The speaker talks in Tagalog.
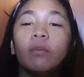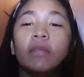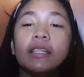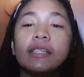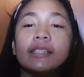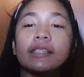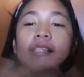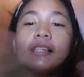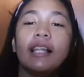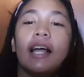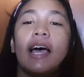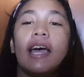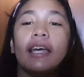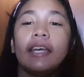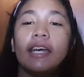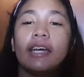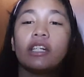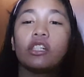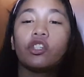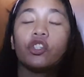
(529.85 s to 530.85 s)
Please like
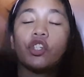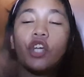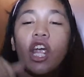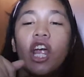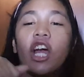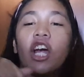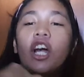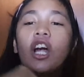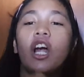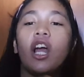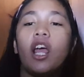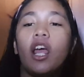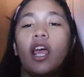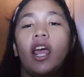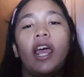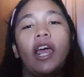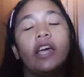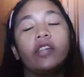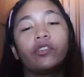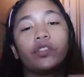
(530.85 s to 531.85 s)
and share
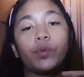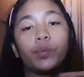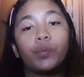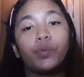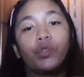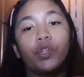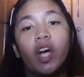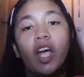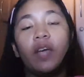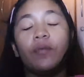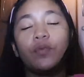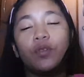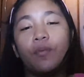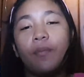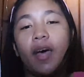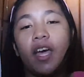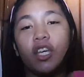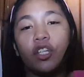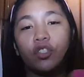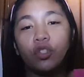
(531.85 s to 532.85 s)
and subscribe to
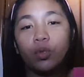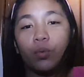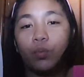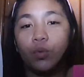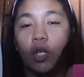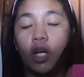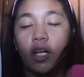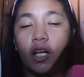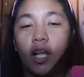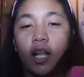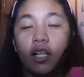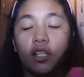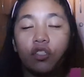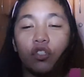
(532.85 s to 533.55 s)
my YouTube channel.